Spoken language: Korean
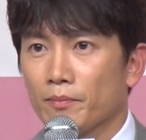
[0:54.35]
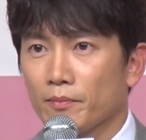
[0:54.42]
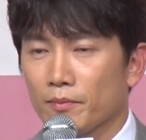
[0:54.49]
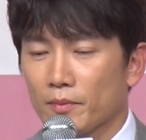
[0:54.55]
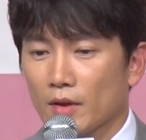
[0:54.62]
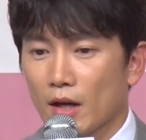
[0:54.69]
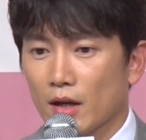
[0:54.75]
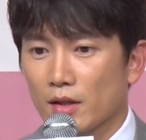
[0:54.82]

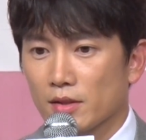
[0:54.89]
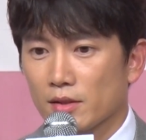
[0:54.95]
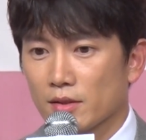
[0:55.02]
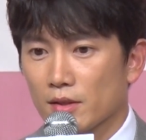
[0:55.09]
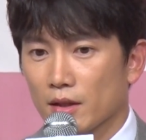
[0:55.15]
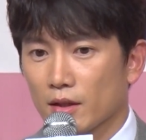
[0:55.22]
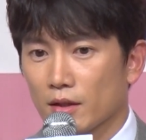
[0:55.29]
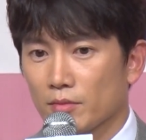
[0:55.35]
음,
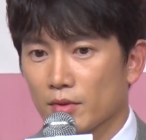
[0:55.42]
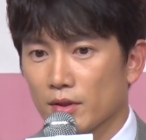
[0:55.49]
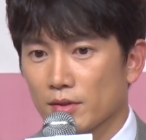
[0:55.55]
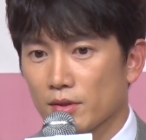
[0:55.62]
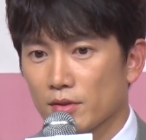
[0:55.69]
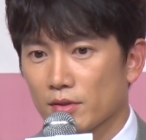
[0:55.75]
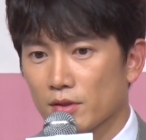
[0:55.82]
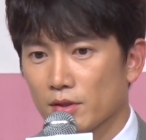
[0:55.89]
양인승
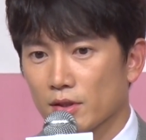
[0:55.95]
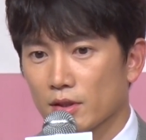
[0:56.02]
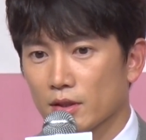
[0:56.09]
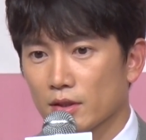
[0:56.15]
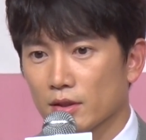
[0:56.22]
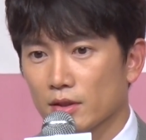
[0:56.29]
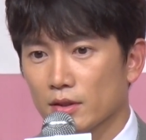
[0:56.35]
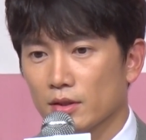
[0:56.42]
작가님께서 쓰신
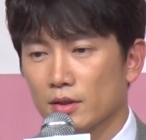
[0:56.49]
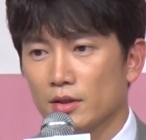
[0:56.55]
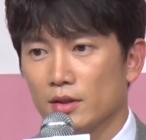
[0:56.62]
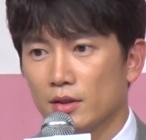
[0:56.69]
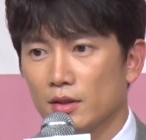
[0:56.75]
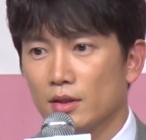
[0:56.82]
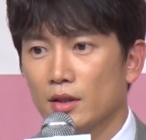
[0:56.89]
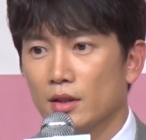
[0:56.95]

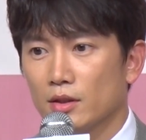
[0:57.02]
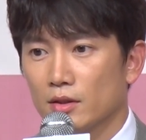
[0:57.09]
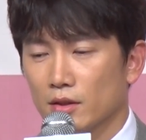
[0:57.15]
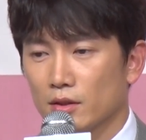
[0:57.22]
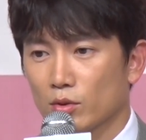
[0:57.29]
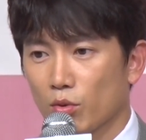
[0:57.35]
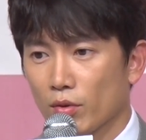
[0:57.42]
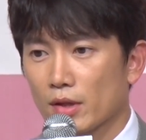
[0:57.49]

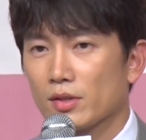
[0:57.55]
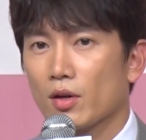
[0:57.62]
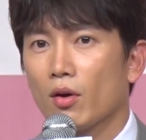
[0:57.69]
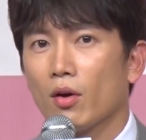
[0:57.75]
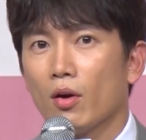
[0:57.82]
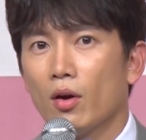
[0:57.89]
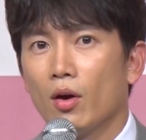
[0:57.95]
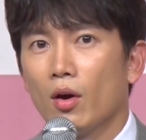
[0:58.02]
글을
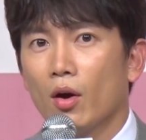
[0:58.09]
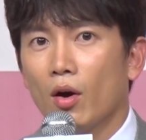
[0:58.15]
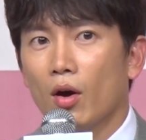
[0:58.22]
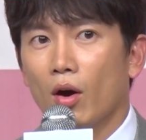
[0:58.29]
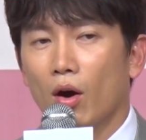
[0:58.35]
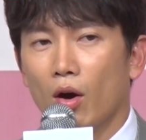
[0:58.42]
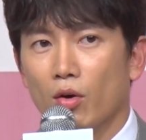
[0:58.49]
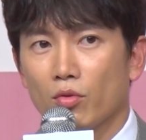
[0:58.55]
통해서
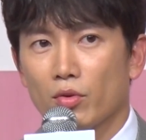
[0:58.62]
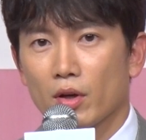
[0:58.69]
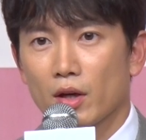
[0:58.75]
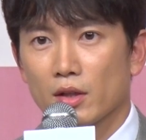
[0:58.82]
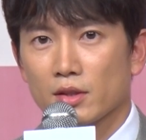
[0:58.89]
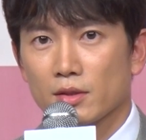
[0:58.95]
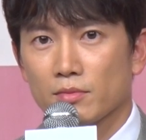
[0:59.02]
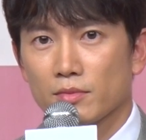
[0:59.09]
어,
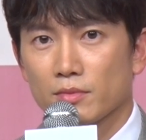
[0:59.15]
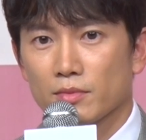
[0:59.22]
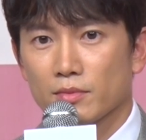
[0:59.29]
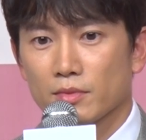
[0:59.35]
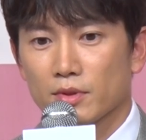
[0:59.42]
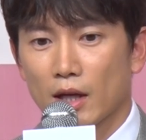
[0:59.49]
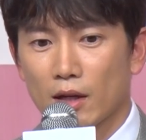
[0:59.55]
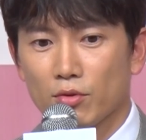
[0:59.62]
우리가
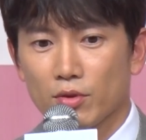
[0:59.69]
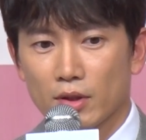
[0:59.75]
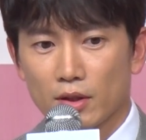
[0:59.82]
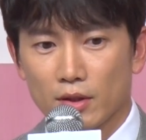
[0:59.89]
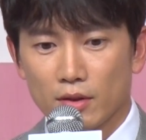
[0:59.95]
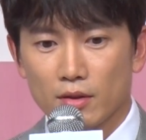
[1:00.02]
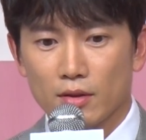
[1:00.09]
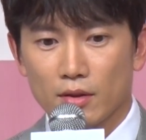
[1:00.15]
지금 살고
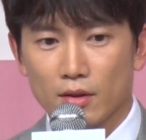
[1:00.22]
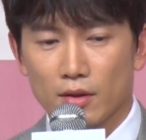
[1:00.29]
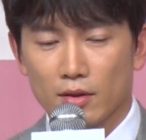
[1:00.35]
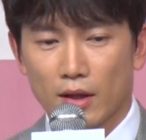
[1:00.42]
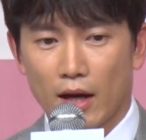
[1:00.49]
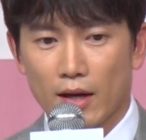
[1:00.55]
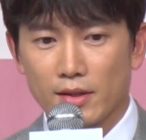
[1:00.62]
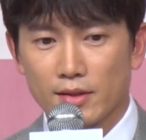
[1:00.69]
있는 어,
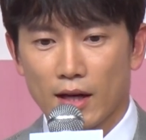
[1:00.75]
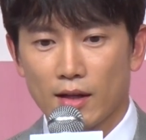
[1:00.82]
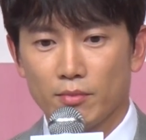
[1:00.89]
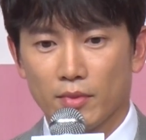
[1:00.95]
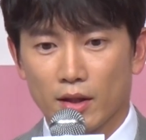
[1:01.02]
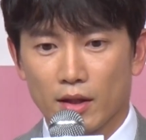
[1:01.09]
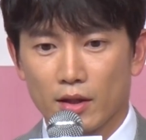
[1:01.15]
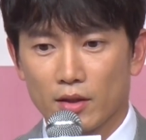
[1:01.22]
나의
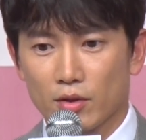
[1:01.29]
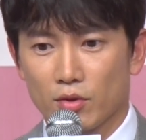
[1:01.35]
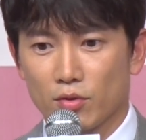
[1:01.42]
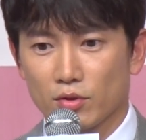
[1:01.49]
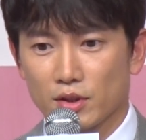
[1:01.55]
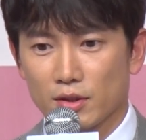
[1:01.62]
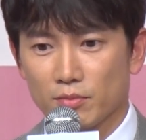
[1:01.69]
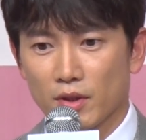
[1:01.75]
삶이
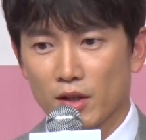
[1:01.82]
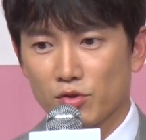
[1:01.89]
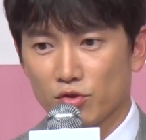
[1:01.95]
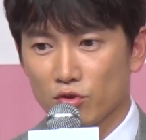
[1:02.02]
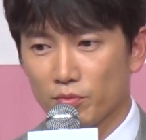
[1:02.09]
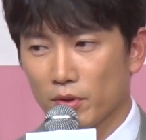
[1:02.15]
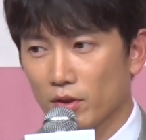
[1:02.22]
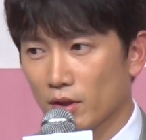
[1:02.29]
그리고 지금 내
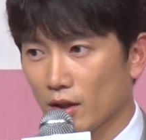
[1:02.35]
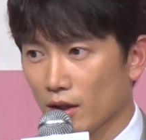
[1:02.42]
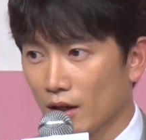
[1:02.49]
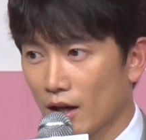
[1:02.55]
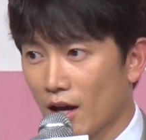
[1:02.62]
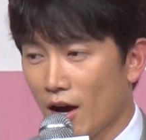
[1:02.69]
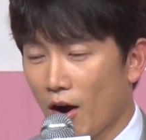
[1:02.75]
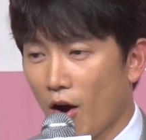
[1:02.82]
주변이
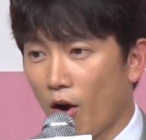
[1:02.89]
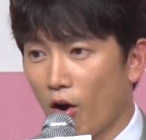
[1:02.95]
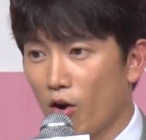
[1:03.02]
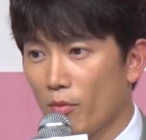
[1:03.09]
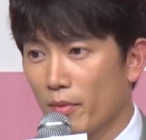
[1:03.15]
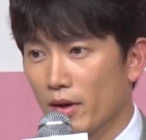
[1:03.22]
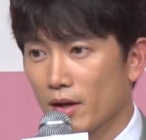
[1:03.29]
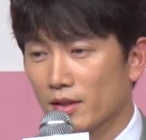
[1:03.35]

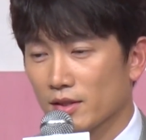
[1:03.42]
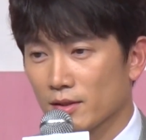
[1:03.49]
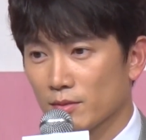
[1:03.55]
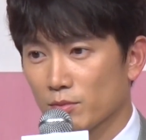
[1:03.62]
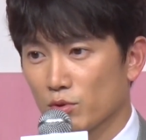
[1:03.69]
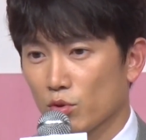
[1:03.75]
얼마나 지금